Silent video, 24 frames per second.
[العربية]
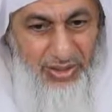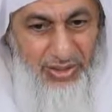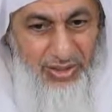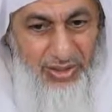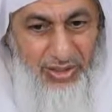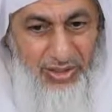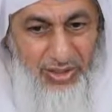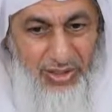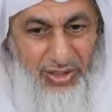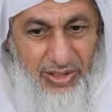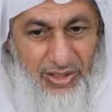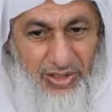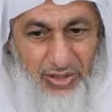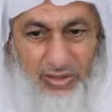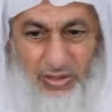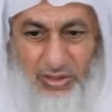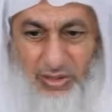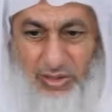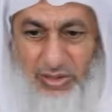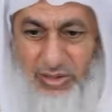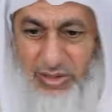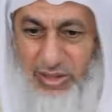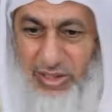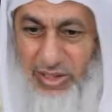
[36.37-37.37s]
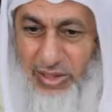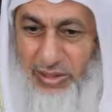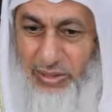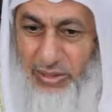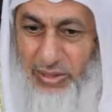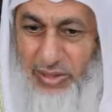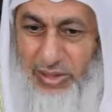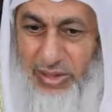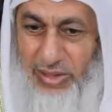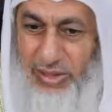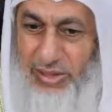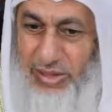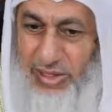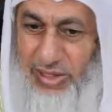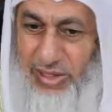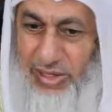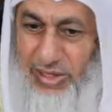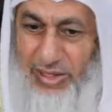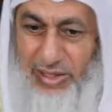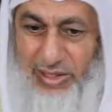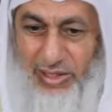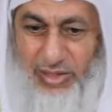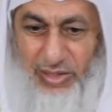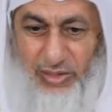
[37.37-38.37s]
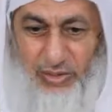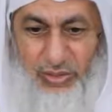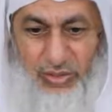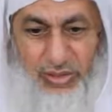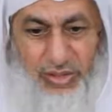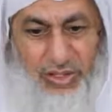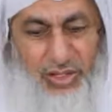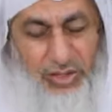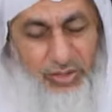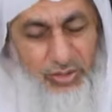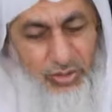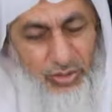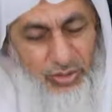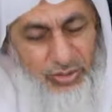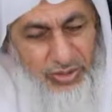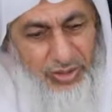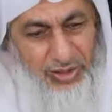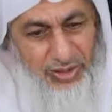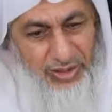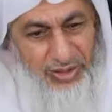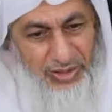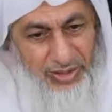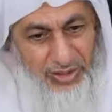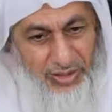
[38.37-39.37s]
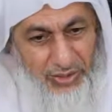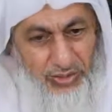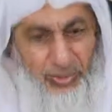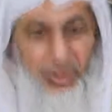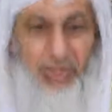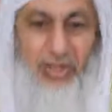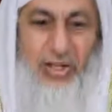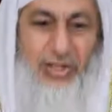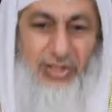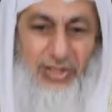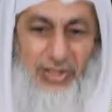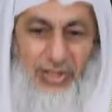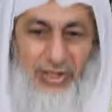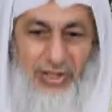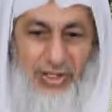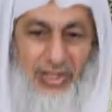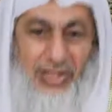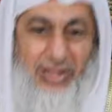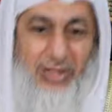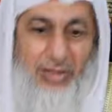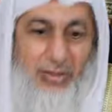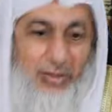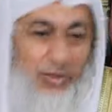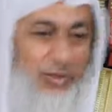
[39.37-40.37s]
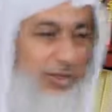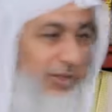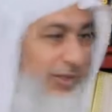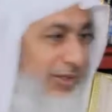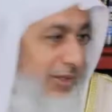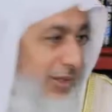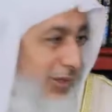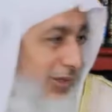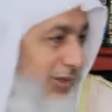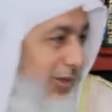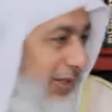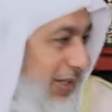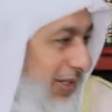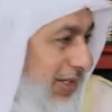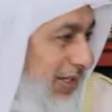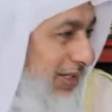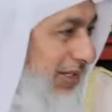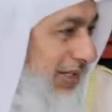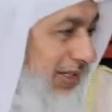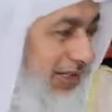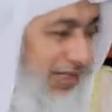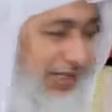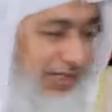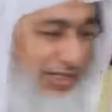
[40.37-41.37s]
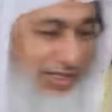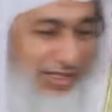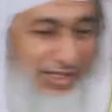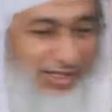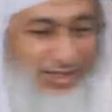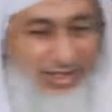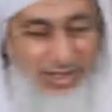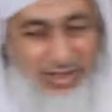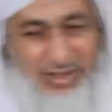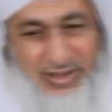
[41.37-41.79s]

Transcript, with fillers: آه قلت أنا مقدر علي قل لا تقطع يدك وقطع اليد مقدر عليك كذلك